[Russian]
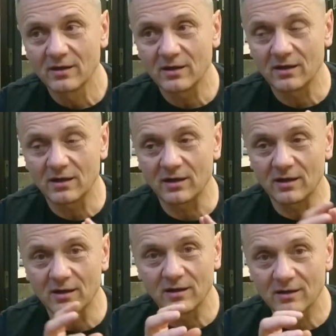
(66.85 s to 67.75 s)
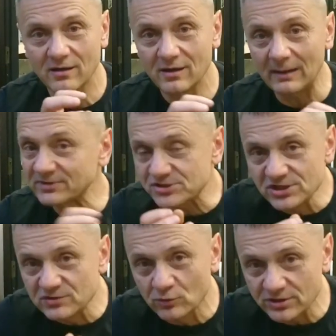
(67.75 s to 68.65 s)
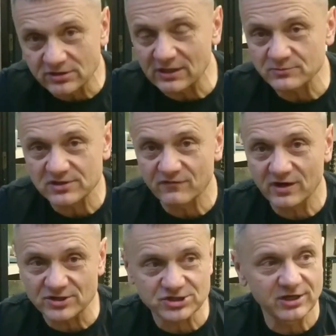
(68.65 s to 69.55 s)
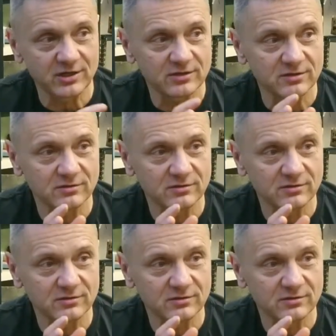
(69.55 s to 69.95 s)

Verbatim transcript: а, обточить его где-то там себе в гараже,